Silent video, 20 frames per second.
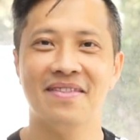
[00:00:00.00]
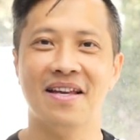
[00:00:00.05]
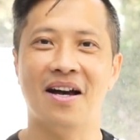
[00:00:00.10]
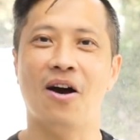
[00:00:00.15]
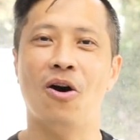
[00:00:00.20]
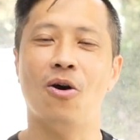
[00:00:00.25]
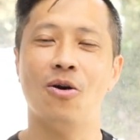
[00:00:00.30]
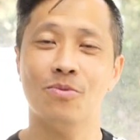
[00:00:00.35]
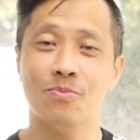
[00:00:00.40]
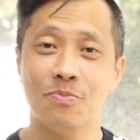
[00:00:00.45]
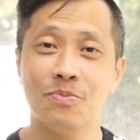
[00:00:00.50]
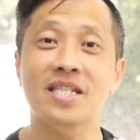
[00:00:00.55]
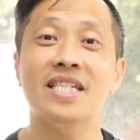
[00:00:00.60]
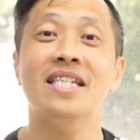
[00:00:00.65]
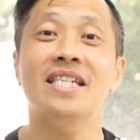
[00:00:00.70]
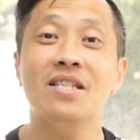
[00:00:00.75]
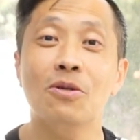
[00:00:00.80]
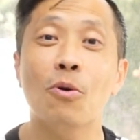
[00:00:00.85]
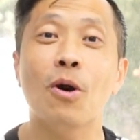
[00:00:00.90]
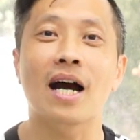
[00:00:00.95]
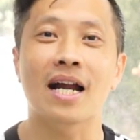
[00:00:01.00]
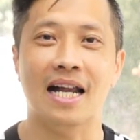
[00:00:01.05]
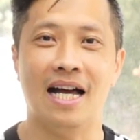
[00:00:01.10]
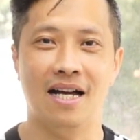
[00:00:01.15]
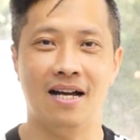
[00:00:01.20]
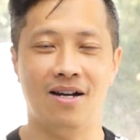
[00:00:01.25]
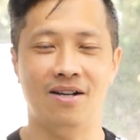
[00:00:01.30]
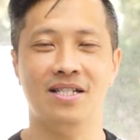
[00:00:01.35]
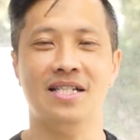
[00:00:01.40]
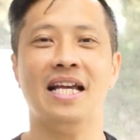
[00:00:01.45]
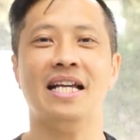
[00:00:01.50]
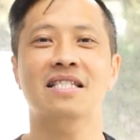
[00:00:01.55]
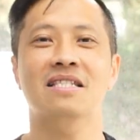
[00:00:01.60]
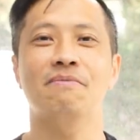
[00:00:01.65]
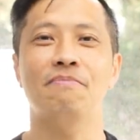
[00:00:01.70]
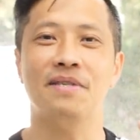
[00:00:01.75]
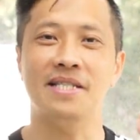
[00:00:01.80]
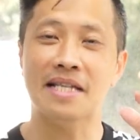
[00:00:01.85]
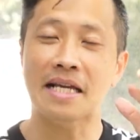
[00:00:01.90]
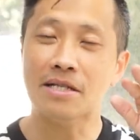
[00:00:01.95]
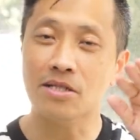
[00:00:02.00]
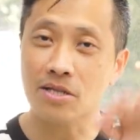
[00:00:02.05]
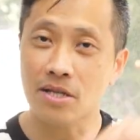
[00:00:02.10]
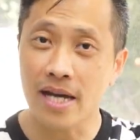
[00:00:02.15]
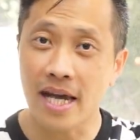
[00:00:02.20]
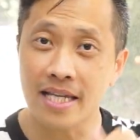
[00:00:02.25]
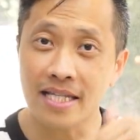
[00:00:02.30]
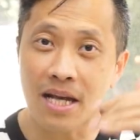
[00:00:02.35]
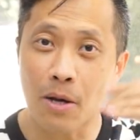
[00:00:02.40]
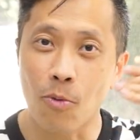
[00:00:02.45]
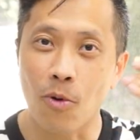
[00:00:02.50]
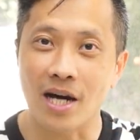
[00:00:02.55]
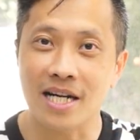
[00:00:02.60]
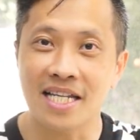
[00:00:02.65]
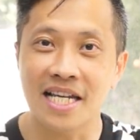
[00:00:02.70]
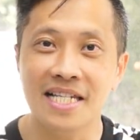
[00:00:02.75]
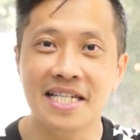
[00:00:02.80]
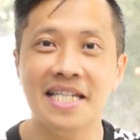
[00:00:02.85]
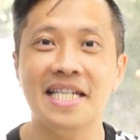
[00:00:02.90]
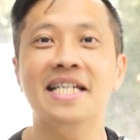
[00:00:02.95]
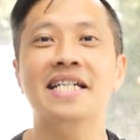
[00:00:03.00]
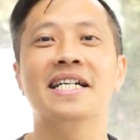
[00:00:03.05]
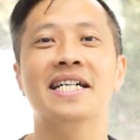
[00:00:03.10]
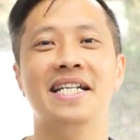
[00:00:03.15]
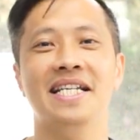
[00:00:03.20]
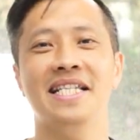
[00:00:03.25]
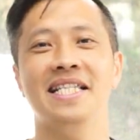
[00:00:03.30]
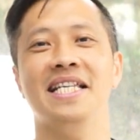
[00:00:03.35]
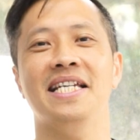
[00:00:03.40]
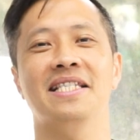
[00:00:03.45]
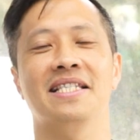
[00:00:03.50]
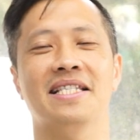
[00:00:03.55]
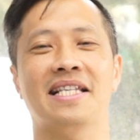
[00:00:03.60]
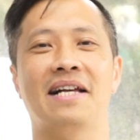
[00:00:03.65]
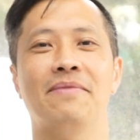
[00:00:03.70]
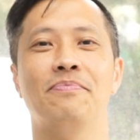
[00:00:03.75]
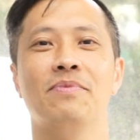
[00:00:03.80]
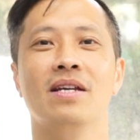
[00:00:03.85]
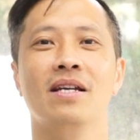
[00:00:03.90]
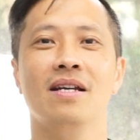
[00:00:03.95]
好，希望啊，好，下次比赛的时候可以再往前进个零点三。